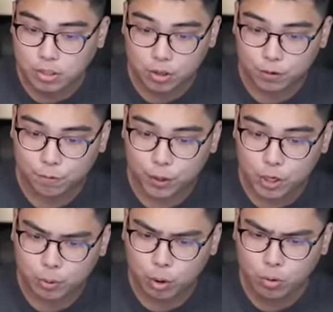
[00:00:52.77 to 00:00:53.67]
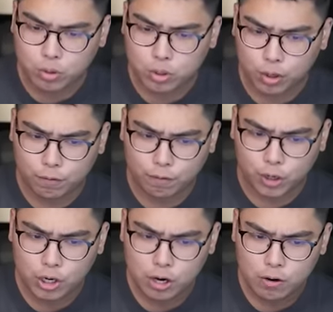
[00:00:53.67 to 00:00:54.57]
server, pro
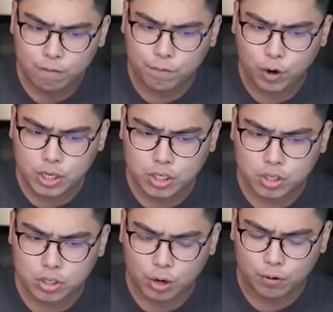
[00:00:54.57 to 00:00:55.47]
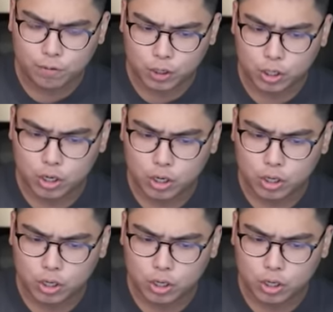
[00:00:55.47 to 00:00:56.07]
server, voice server